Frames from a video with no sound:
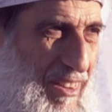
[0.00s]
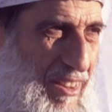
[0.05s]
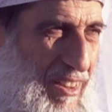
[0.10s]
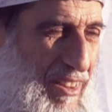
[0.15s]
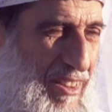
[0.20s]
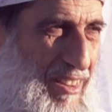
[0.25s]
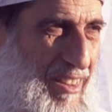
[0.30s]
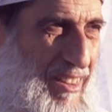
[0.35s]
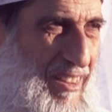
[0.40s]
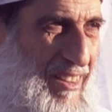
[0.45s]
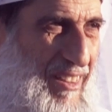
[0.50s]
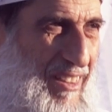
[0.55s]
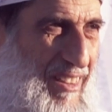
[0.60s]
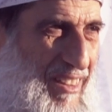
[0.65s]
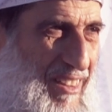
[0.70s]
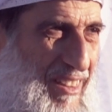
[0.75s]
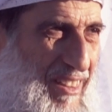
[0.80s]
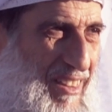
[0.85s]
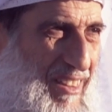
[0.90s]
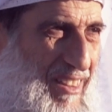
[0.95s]
حق
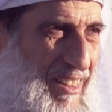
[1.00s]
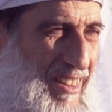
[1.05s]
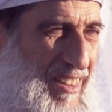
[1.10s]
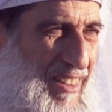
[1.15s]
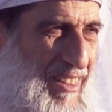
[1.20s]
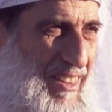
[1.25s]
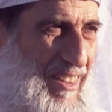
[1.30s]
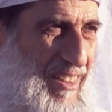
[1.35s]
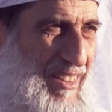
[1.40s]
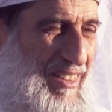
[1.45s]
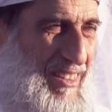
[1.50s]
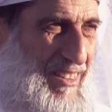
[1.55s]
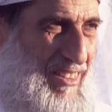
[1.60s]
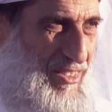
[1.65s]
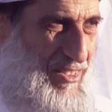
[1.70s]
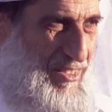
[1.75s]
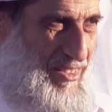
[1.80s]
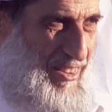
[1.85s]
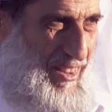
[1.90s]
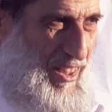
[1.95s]
عقبة بن
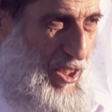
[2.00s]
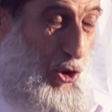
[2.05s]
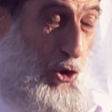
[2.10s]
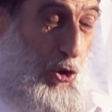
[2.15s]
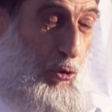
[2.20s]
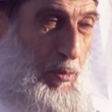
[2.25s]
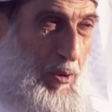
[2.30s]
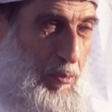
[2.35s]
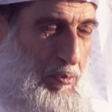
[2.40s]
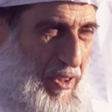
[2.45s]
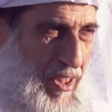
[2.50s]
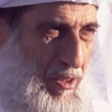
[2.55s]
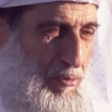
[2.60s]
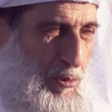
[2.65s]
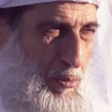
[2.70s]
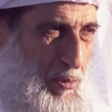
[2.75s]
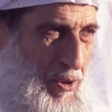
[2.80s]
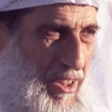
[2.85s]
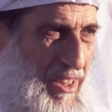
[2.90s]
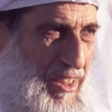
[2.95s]
ربيعة عقبة بن
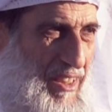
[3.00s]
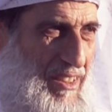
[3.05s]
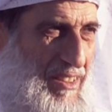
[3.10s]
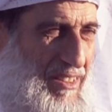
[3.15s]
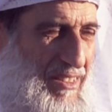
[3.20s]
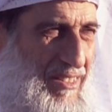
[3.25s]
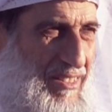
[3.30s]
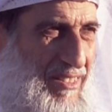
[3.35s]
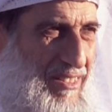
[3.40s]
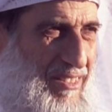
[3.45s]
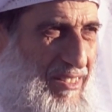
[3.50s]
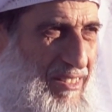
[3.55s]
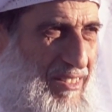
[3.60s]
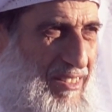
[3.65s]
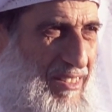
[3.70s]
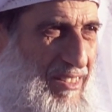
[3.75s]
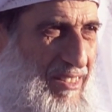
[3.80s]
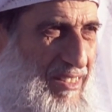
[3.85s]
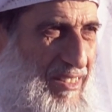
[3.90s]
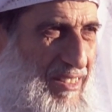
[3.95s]
أبي معيط عقبة بن
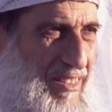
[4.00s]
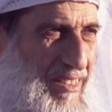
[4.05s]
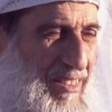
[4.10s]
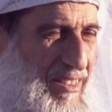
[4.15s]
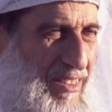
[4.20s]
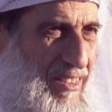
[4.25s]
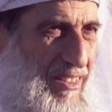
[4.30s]
أبي معيط